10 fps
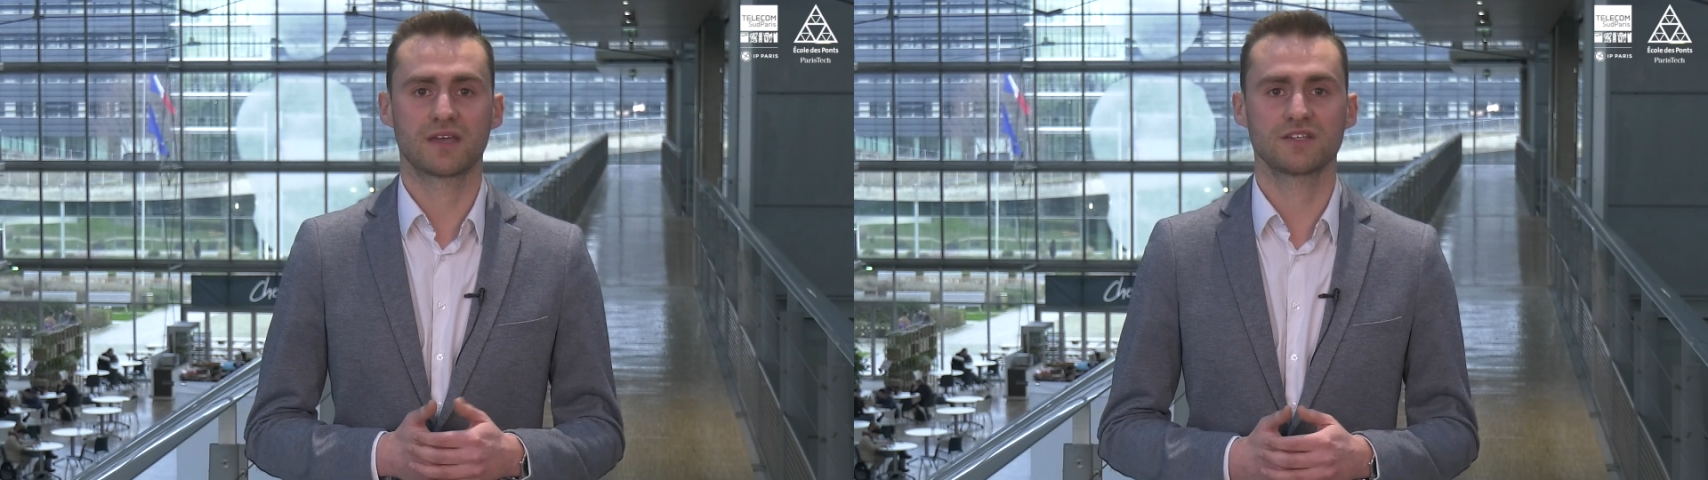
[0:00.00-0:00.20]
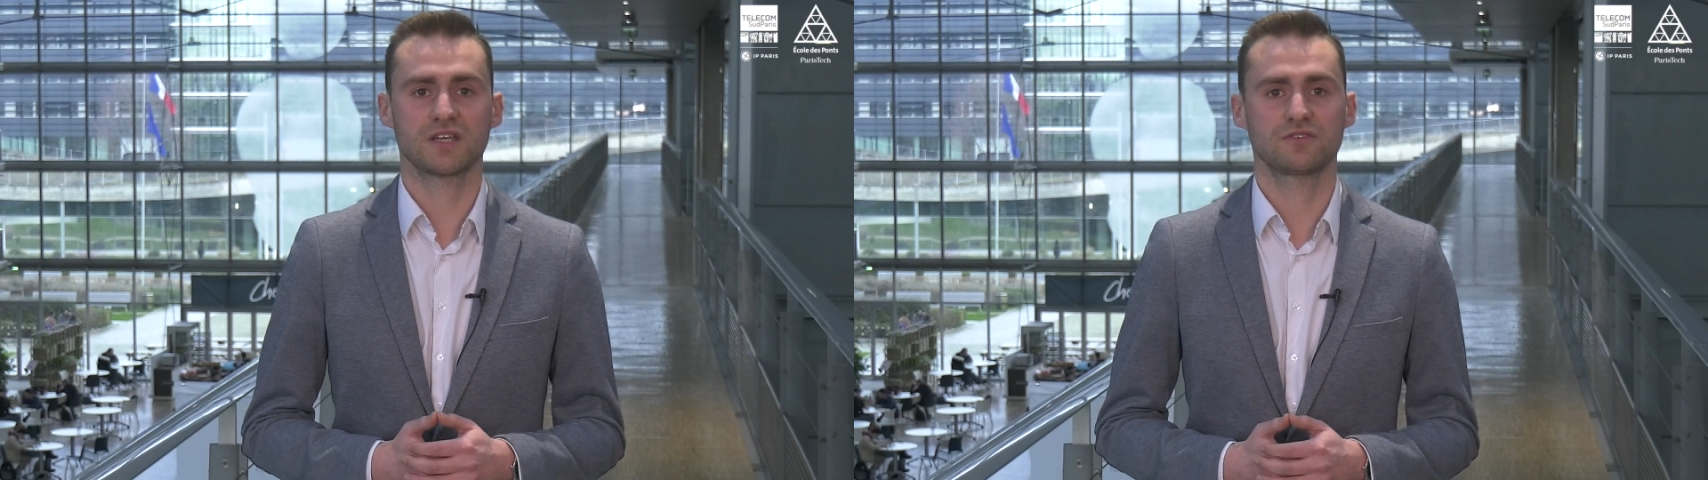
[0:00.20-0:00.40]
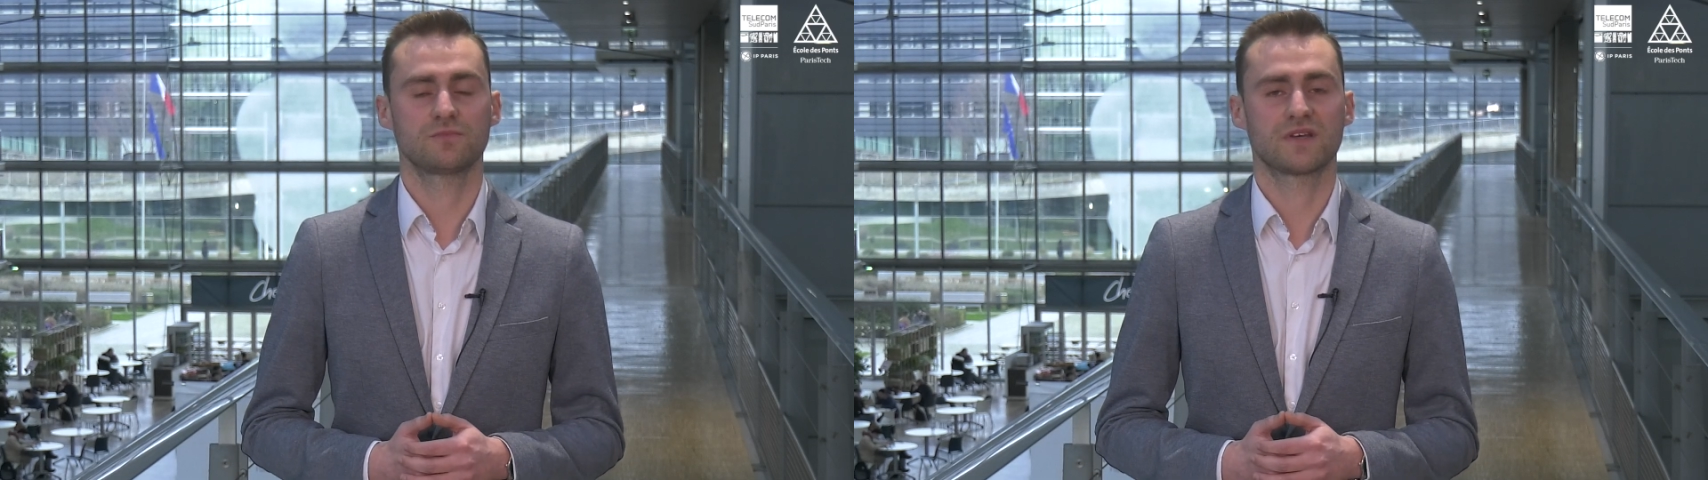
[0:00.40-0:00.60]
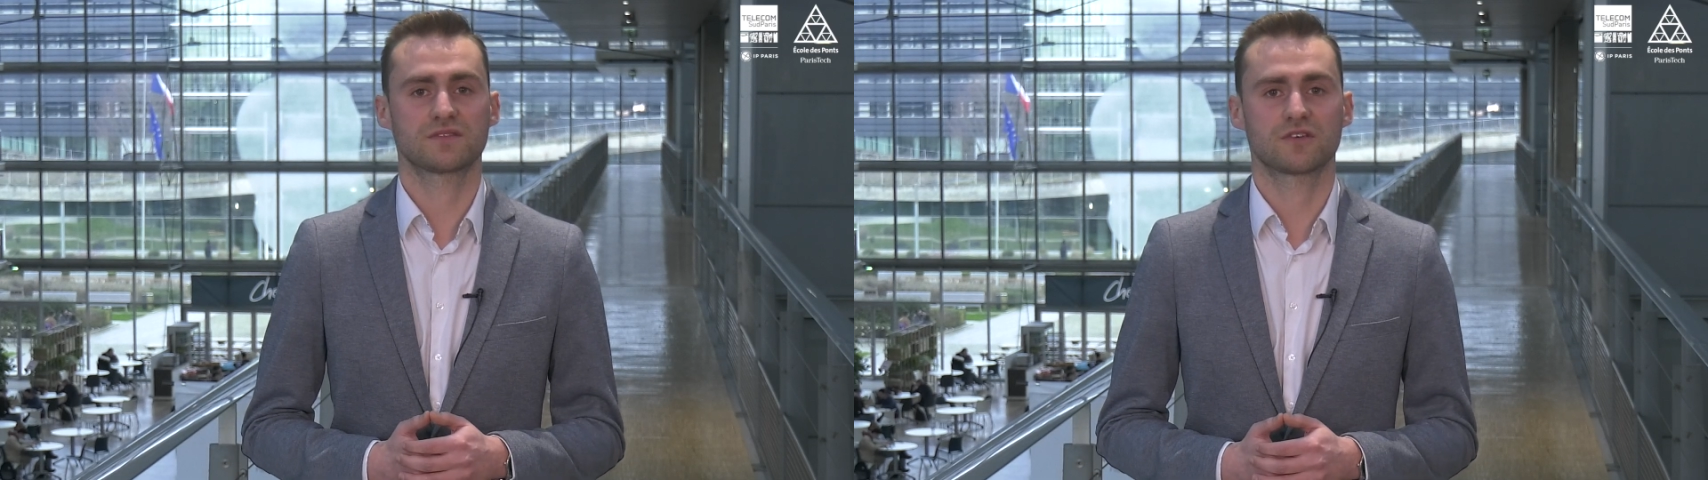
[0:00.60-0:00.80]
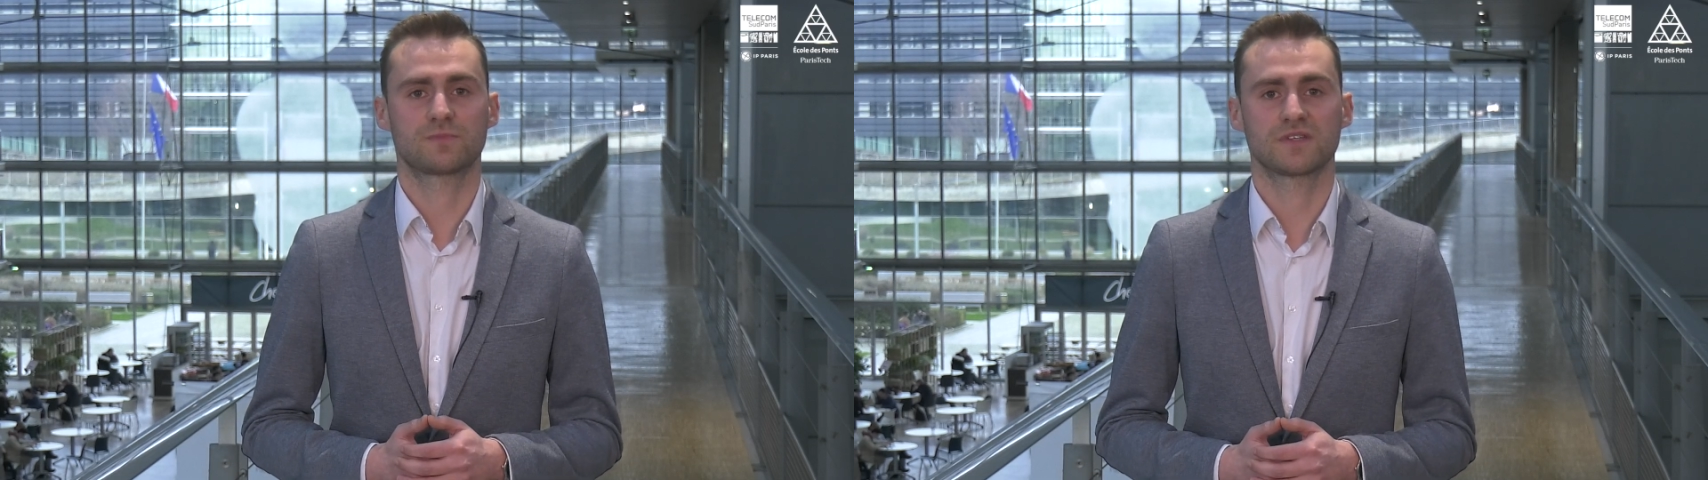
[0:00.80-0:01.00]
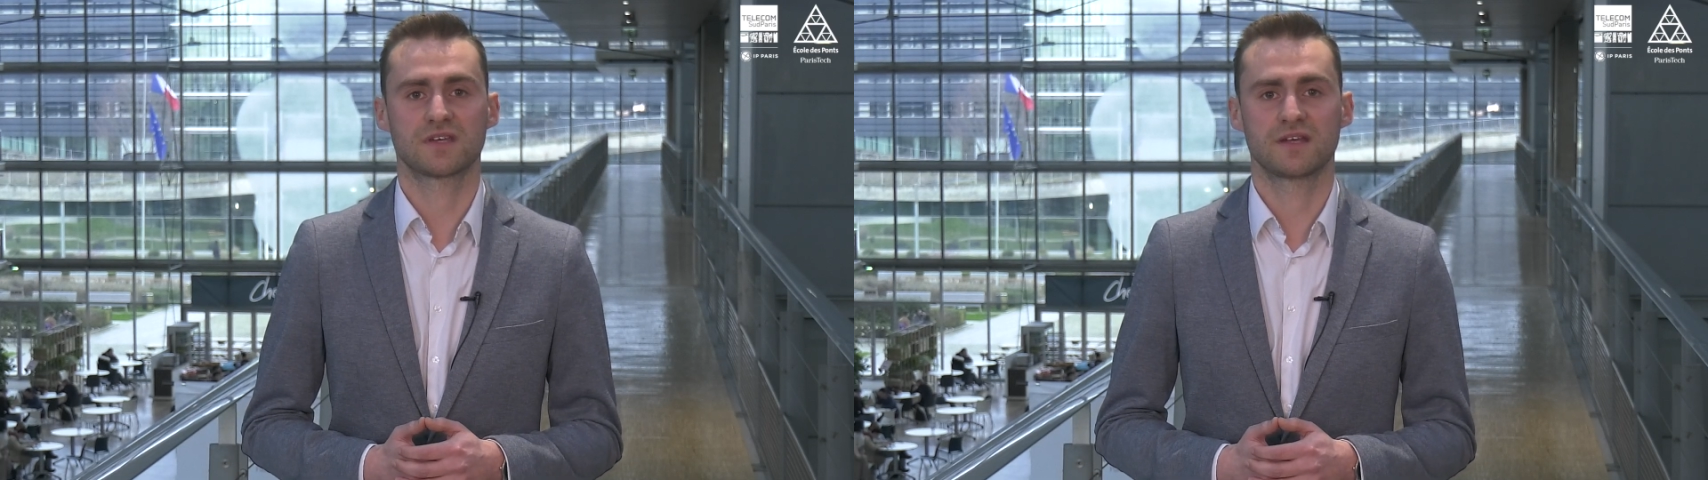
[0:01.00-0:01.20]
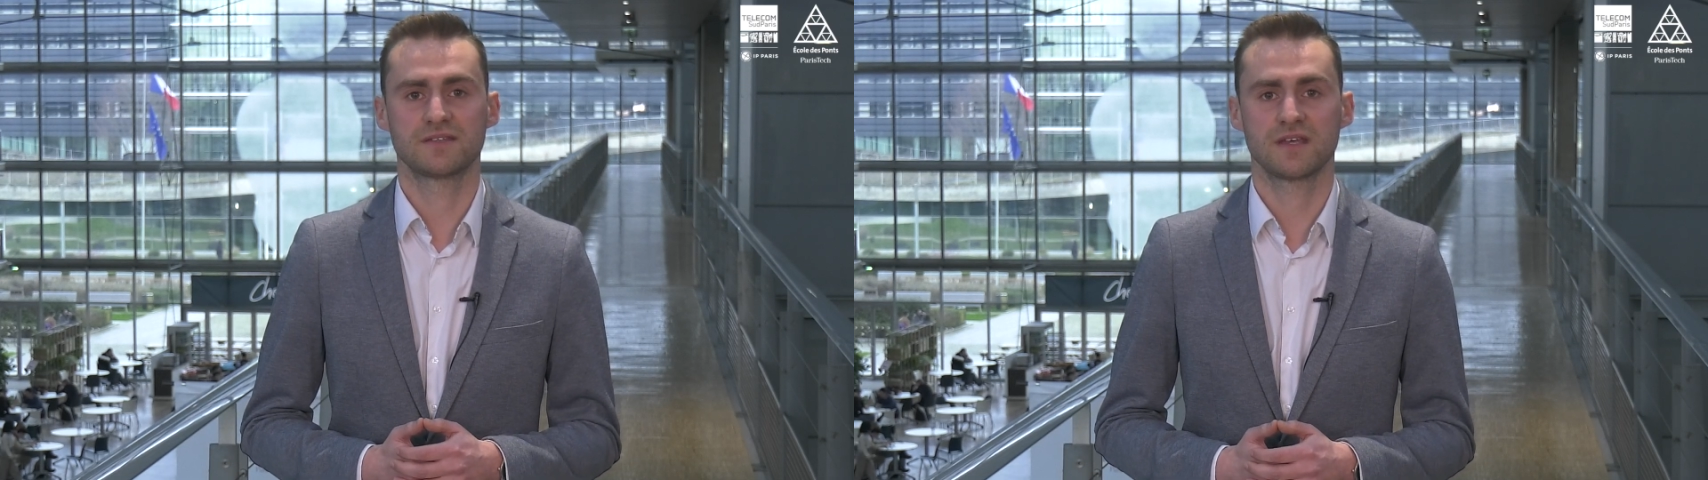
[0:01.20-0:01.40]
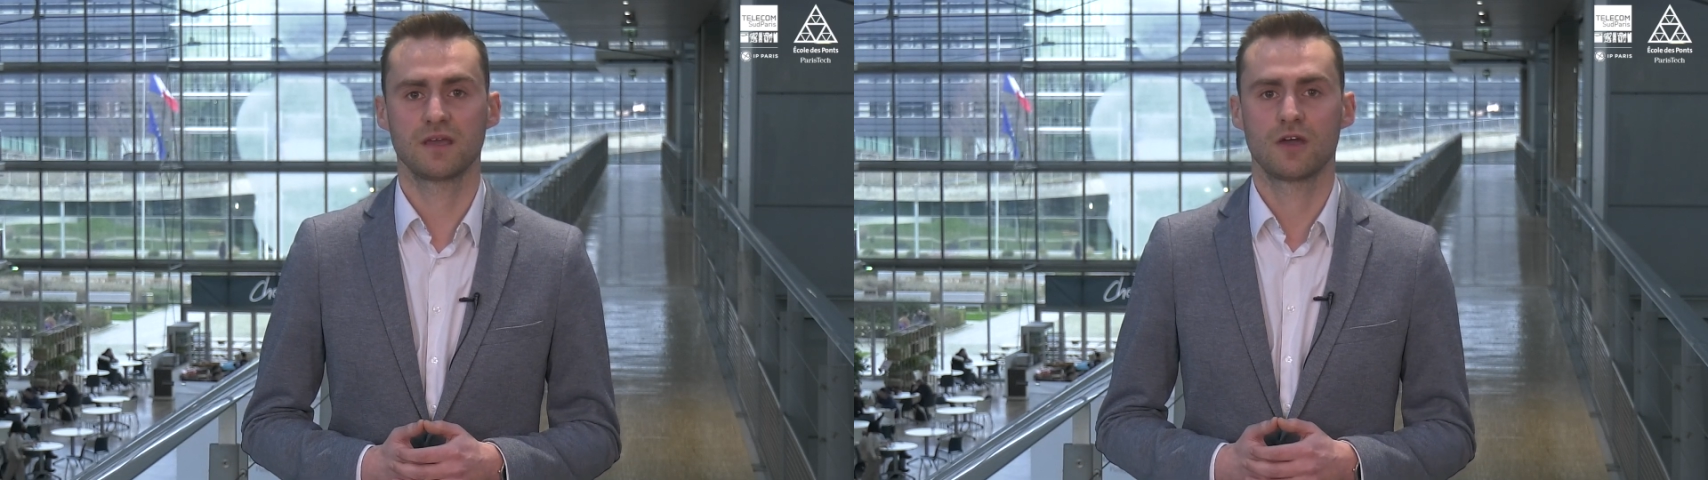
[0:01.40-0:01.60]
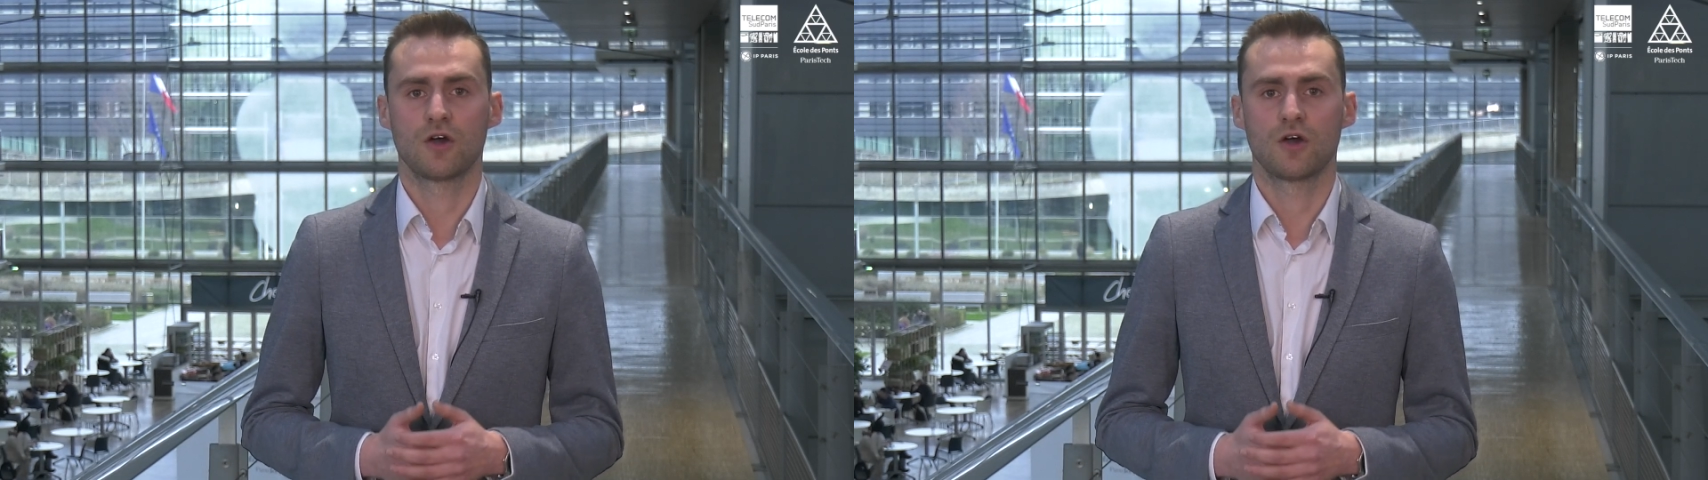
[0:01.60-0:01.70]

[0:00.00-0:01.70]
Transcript: richesses du master spécialisé,